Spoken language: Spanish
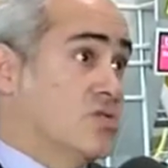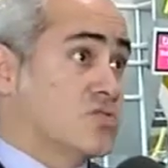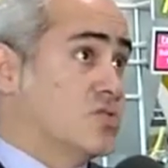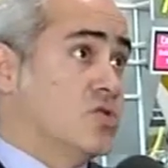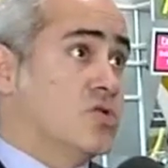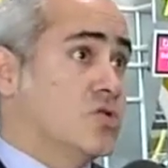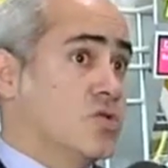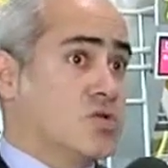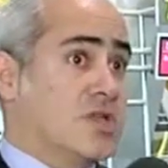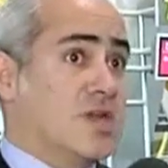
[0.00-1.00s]
No,
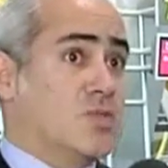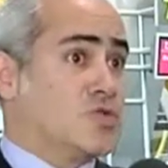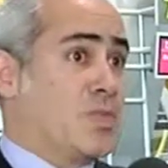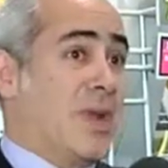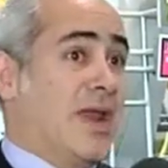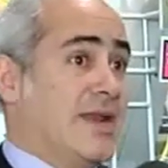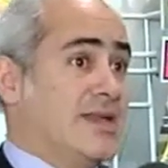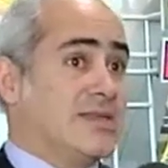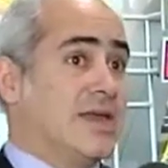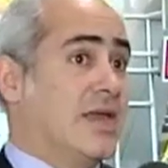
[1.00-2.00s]
no tenemos
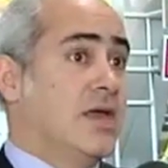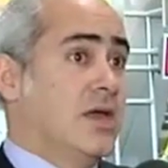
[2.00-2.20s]
planes de